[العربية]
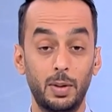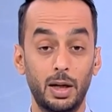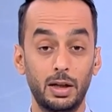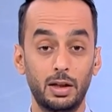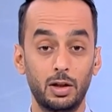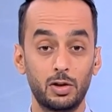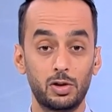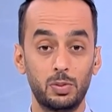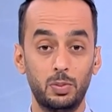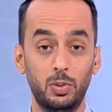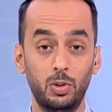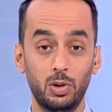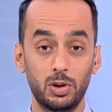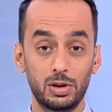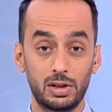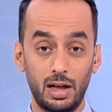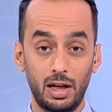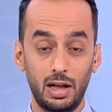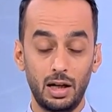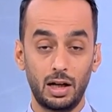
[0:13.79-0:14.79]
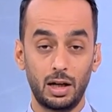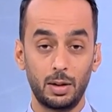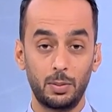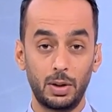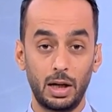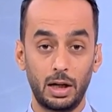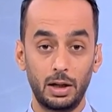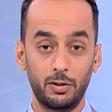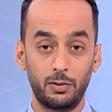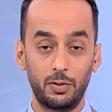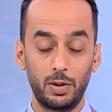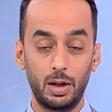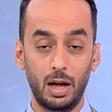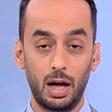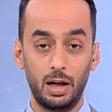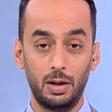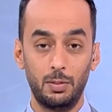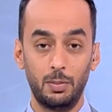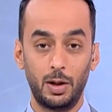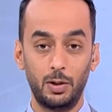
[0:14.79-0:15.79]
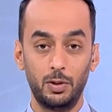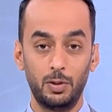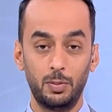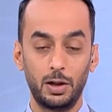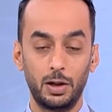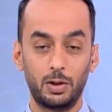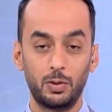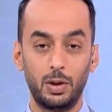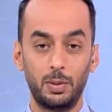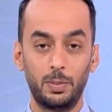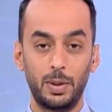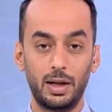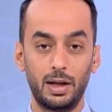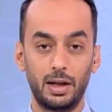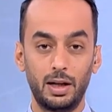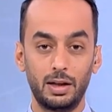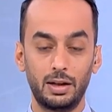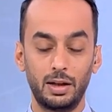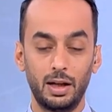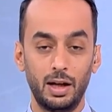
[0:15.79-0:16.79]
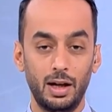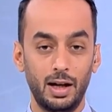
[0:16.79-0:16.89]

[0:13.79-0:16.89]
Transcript: بعد أسبوع صاخب يعني في المعلومات والبيانات